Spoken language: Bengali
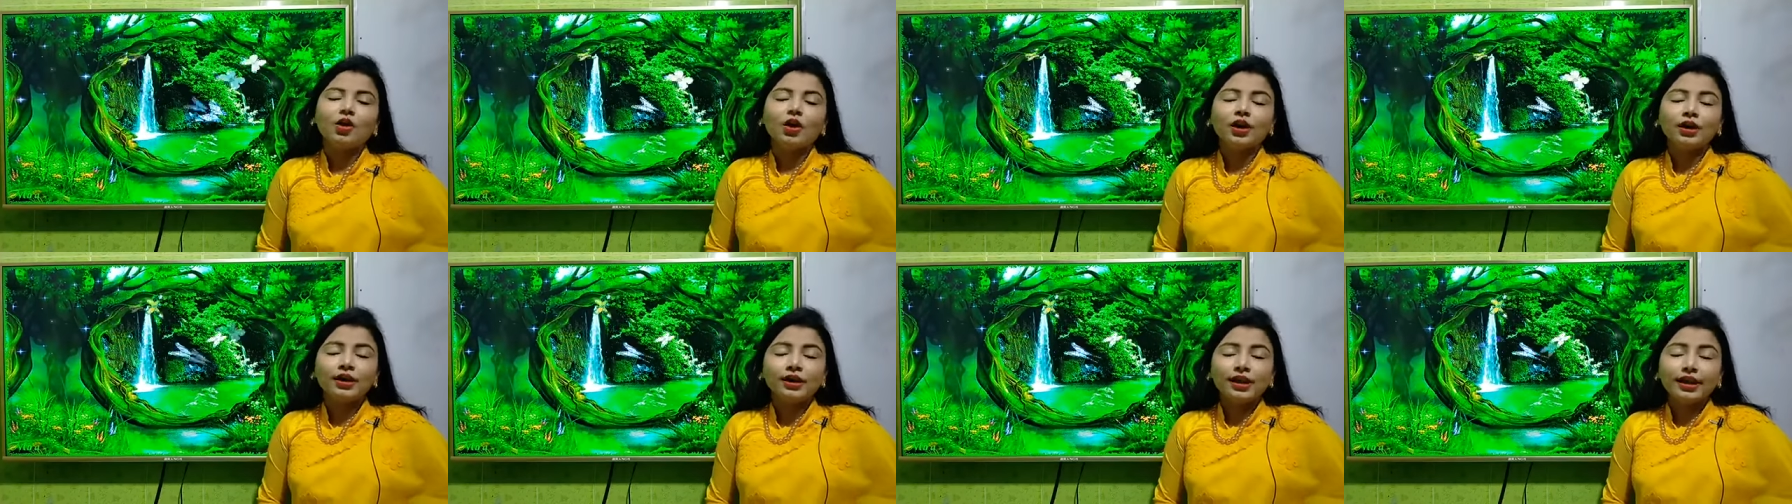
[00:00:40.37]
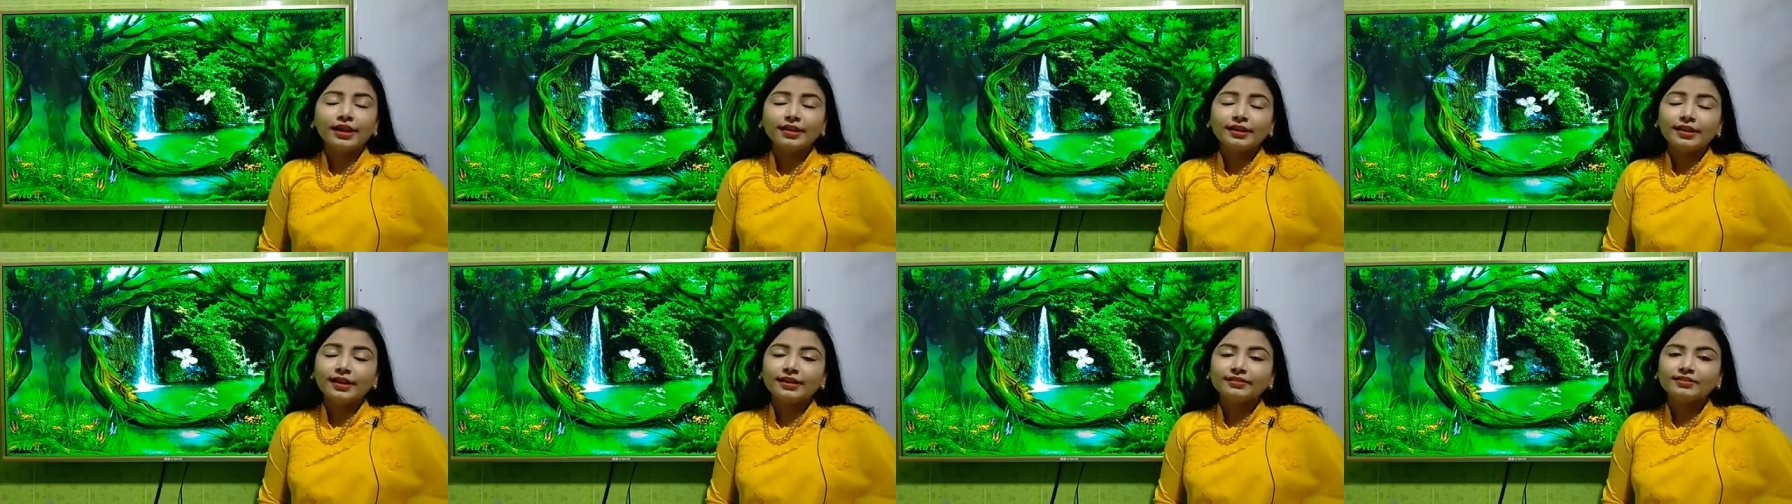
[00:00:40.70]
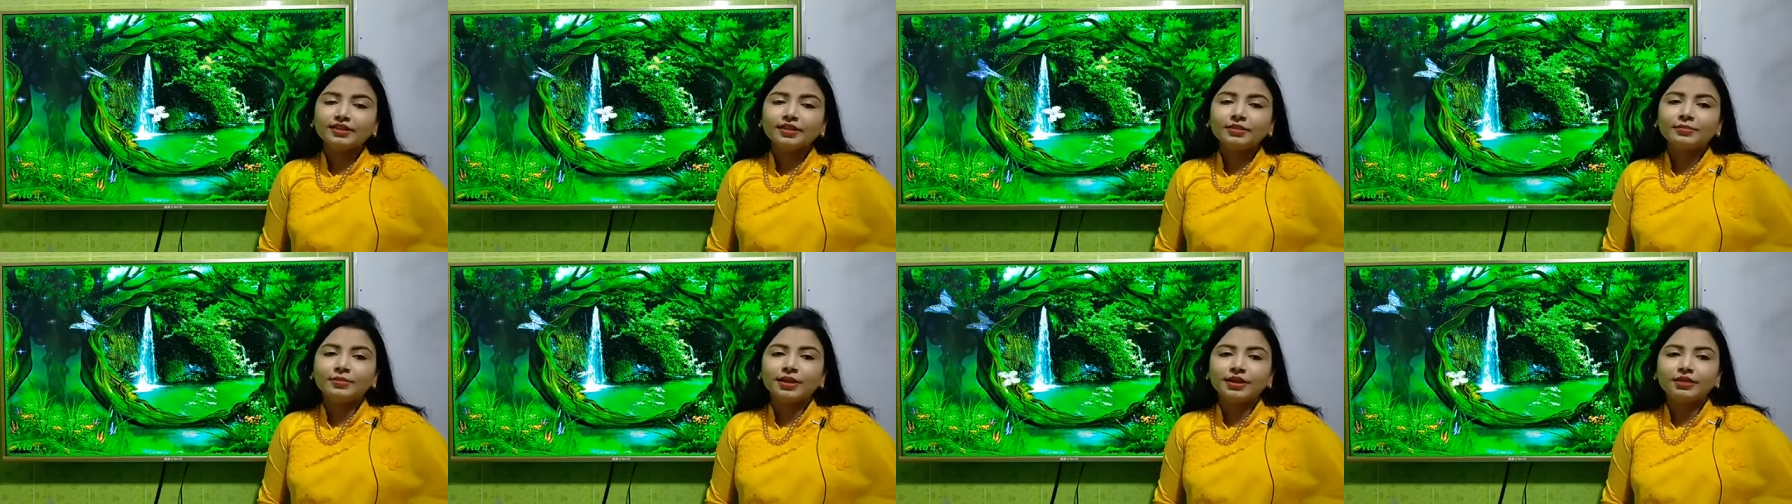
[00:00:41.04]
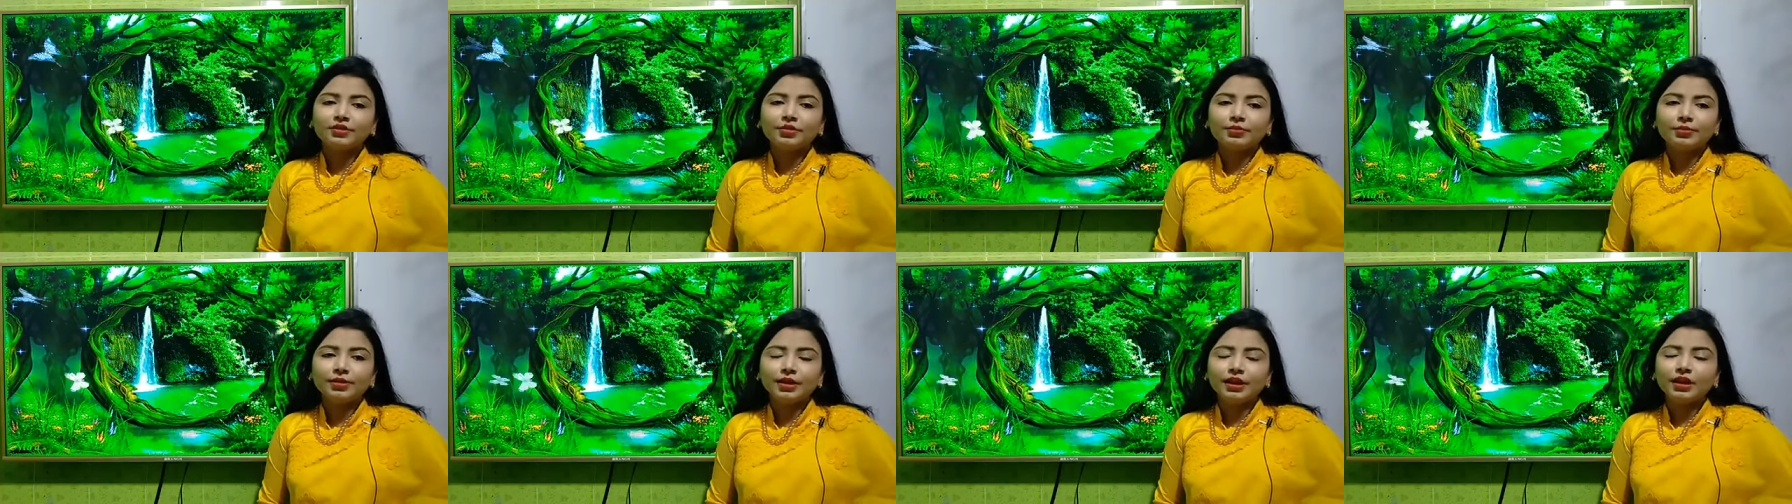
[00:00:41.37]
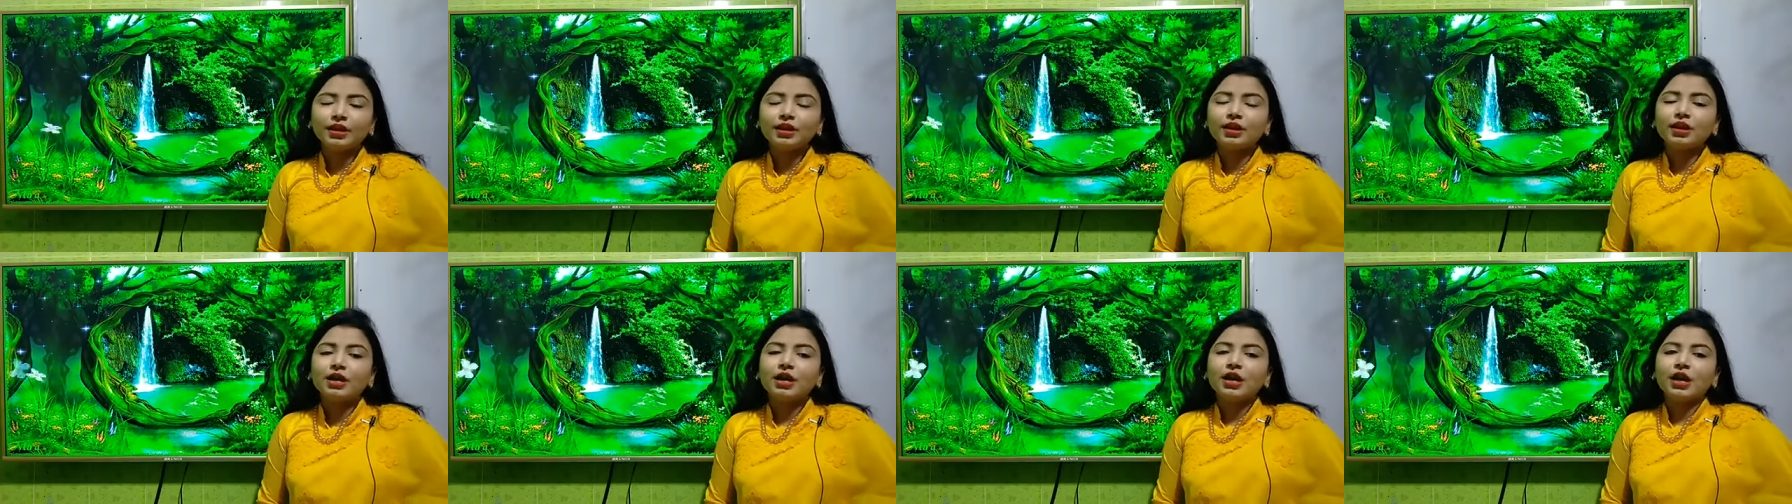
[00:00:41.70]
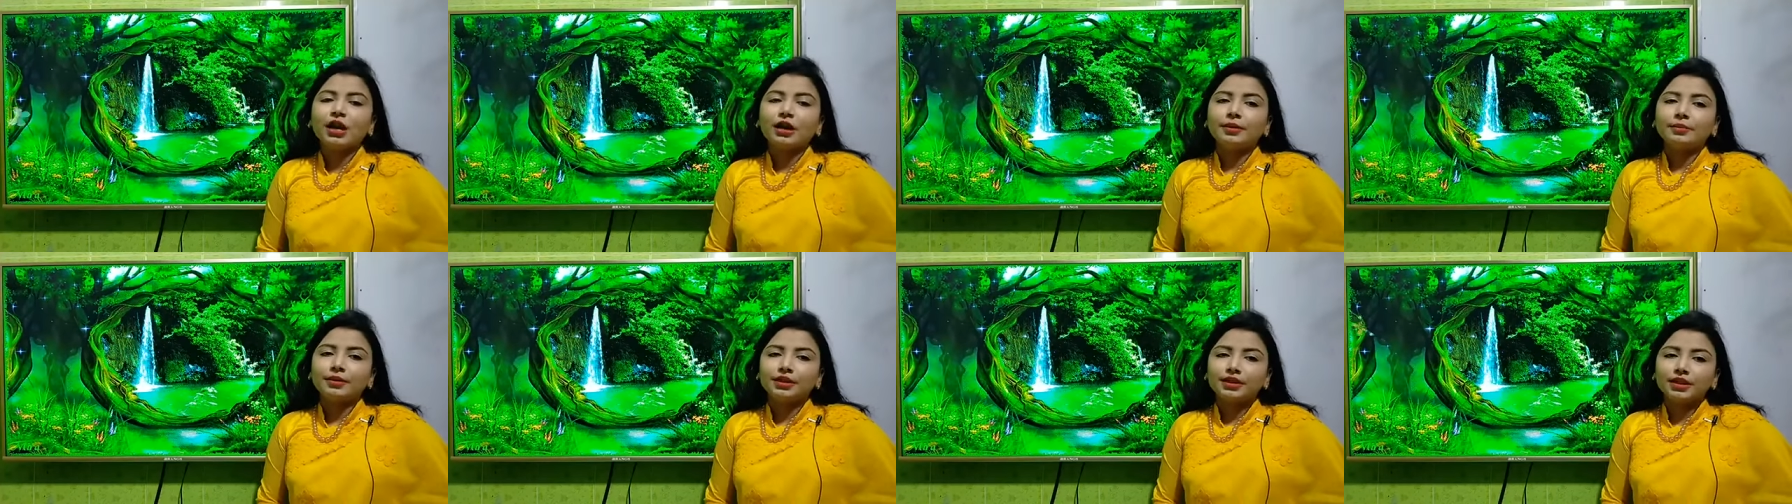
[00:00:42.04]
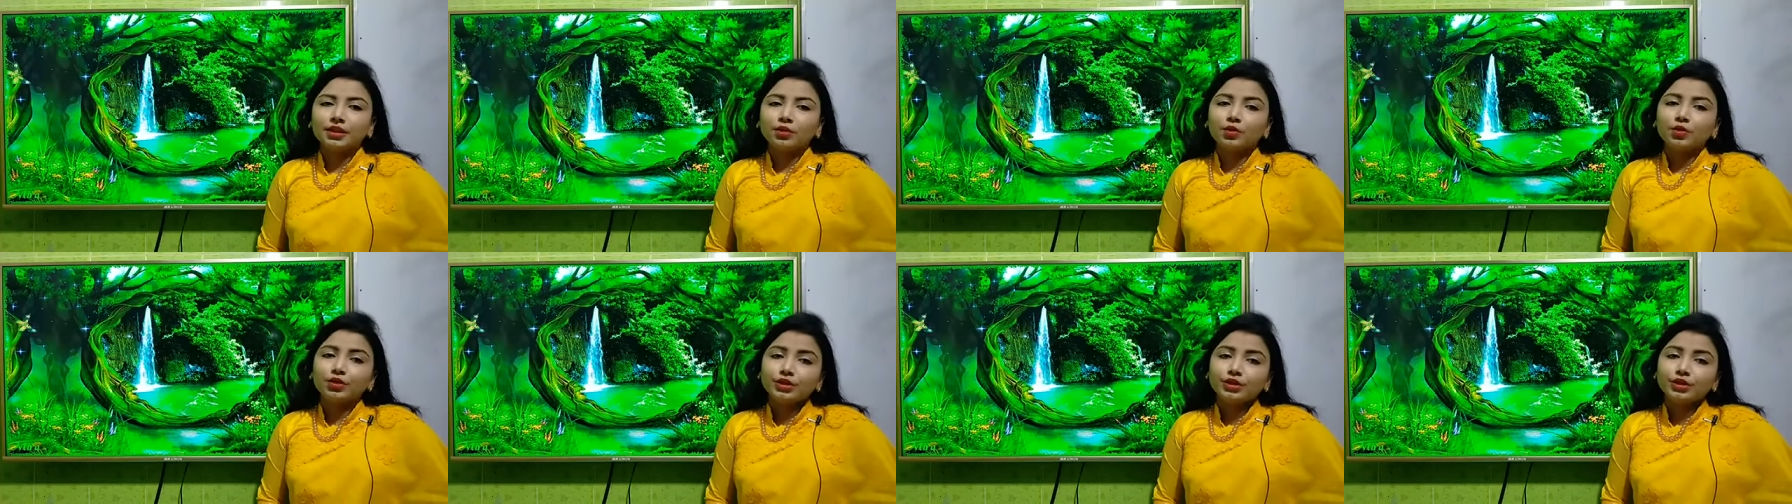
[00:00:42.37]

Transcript: অনলাইন ক্লাসের মাধ্যমে আমাদের